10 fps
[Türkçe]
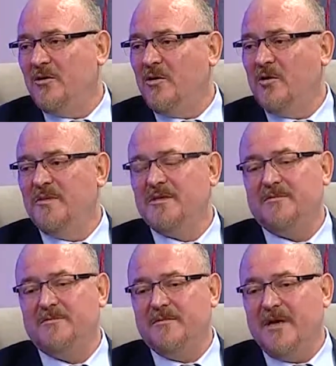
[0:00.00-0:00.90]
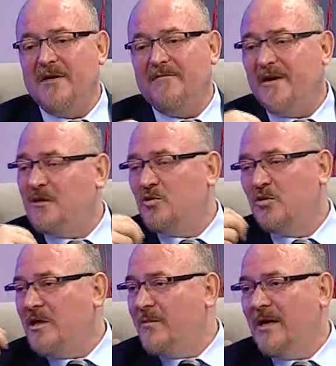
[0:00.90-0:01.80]
O bir
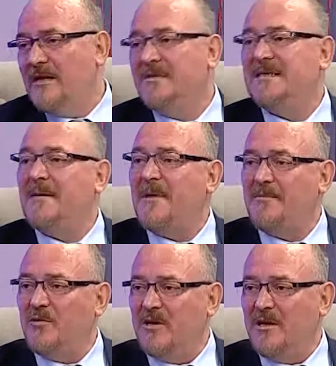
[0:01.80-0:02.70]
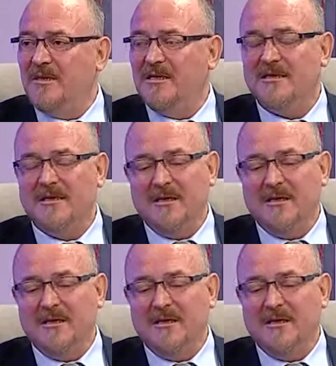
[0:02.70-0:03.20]
enfeksiyona bağlı bir sebep de olabilir.